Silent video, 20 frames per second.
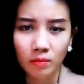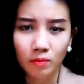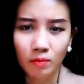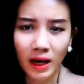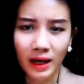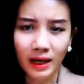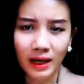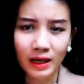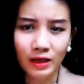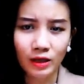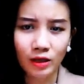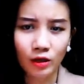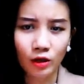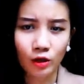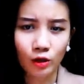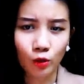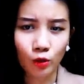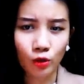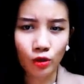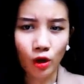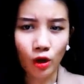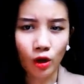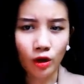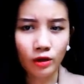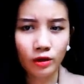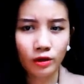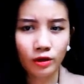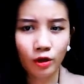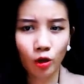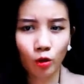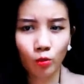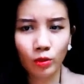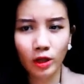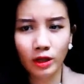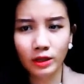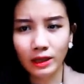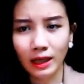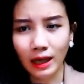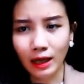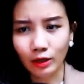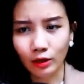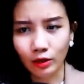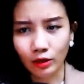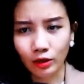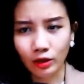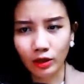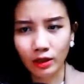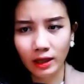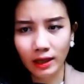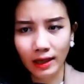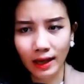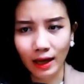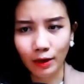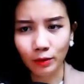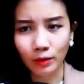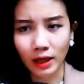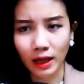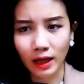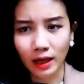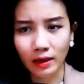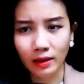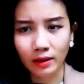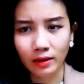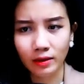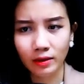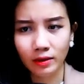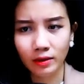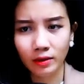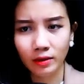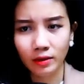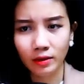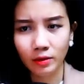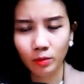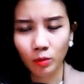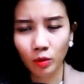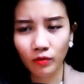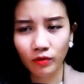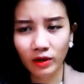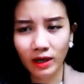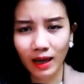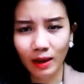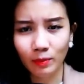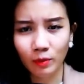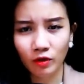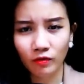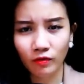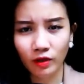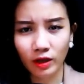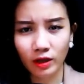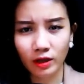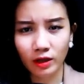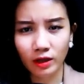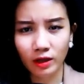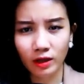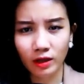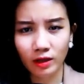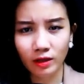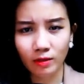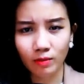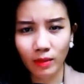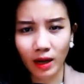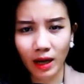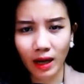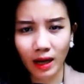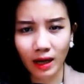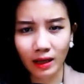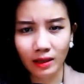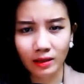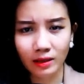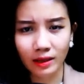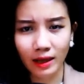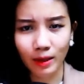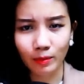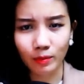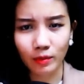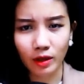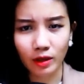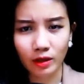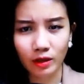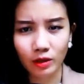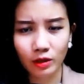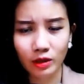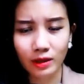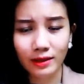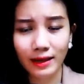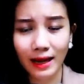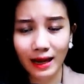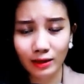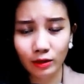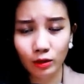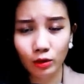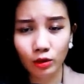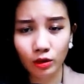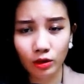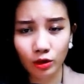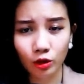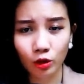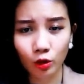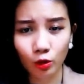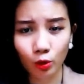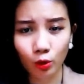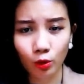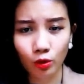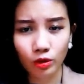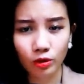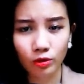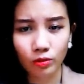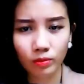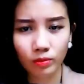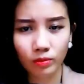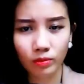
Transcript: Bà nghe những lời tôi nói không biết trả lời như thế nào cả. Bởi vì làm như vậy thì mẹ hắn cảm thấy rất đáng thương cho tôi.